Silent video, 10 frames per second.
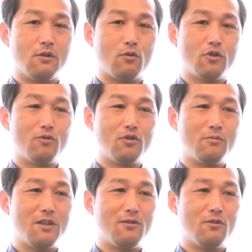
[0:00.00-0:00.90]
子供の
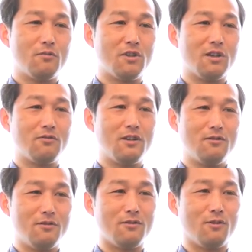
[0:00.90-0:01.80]
面倒を見てくれ
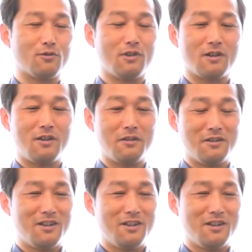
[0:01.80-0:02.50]
る大人が